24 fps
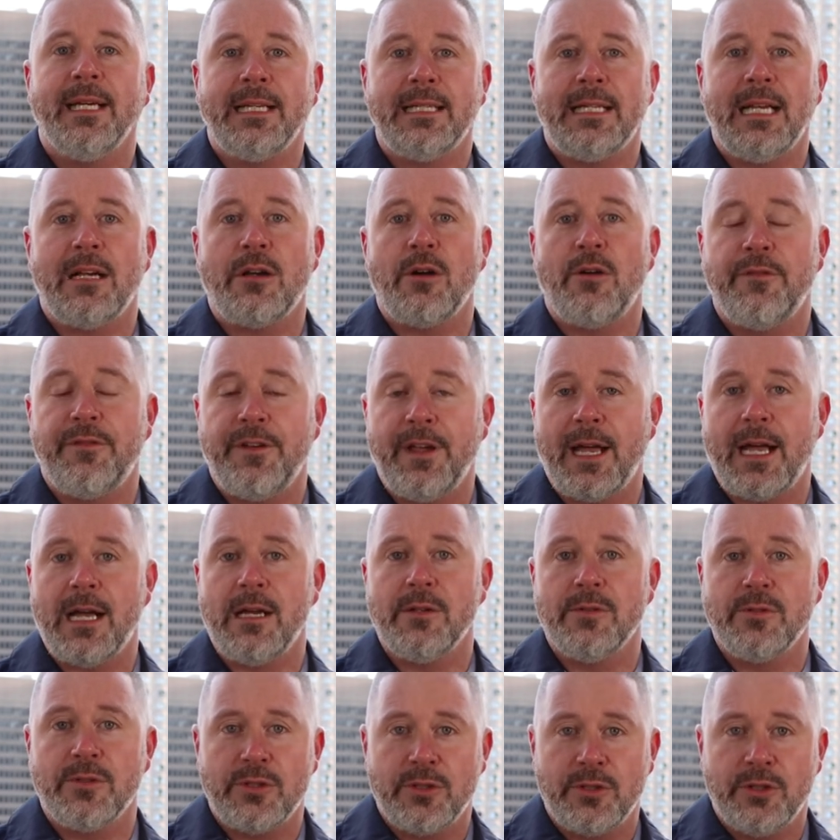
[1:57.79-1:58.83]
temps que la
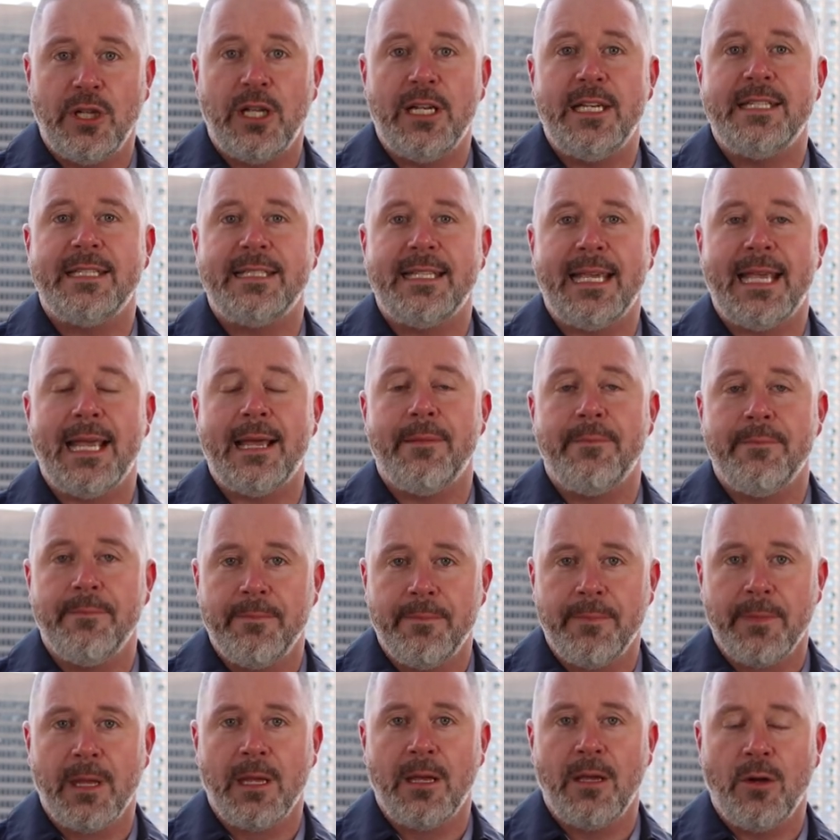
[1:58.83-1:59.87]
conférence de l'ICM
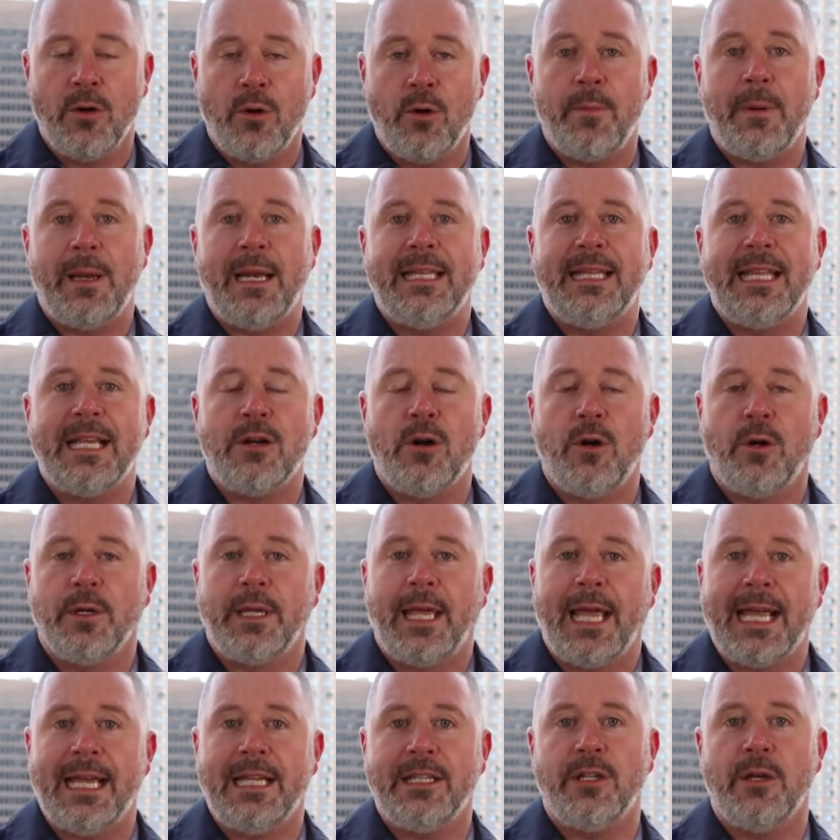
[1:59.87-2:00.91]
au Palais des
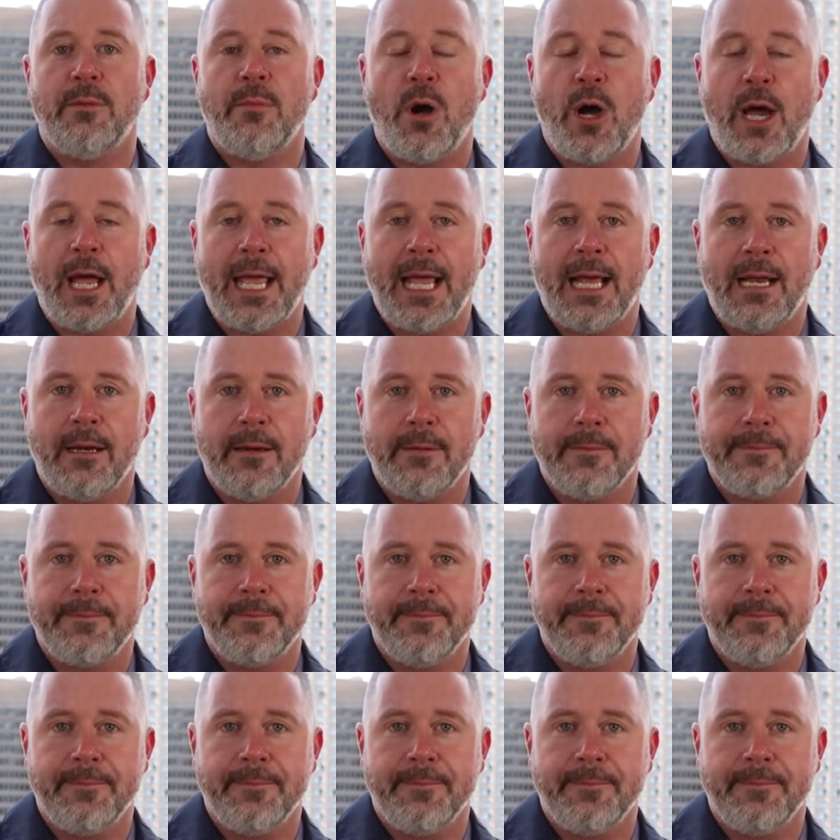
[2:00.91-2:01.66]
Congrès de Montréal.